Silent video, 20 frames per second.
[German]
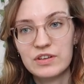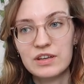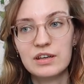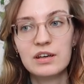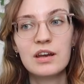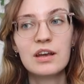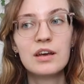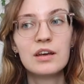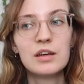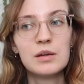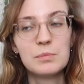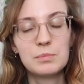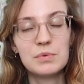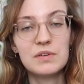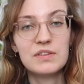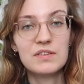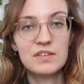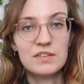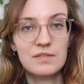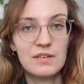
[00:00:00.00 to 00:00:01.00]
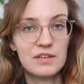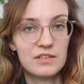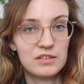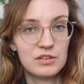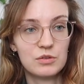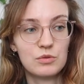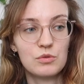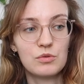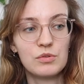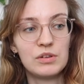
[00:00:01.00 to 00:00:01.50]
Uhr bis
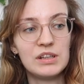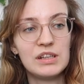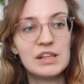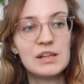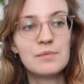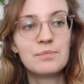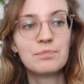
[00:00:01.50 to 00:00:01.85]
20 Uhr Uni.